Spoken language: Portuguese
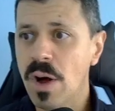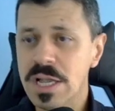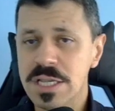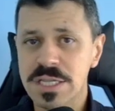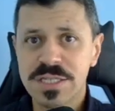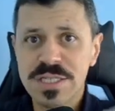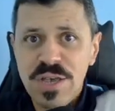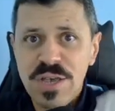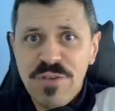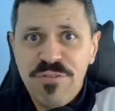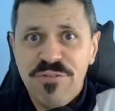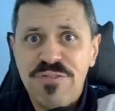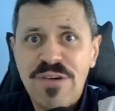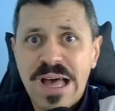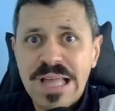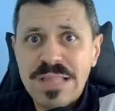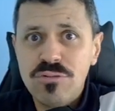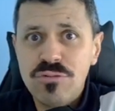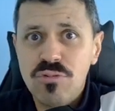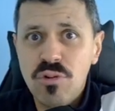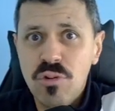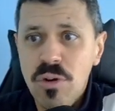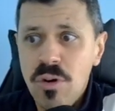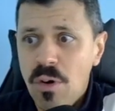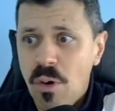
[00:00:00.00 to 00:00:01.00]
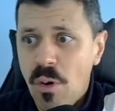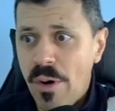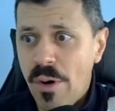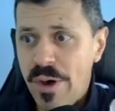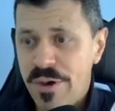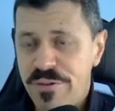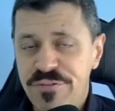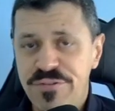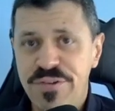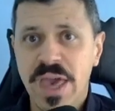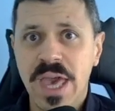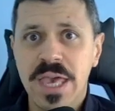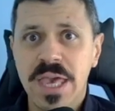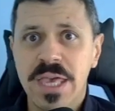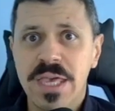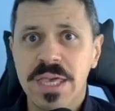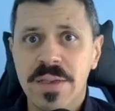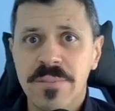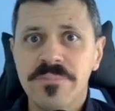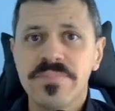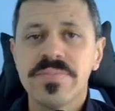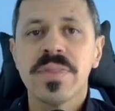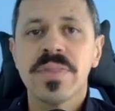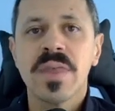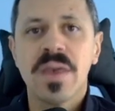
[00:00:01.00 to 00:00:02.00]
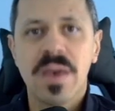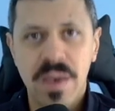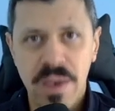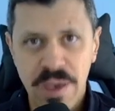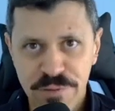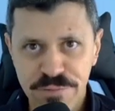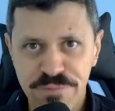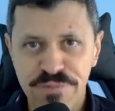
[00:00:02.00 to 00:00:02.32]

Bigode, isso é fato ou é fake?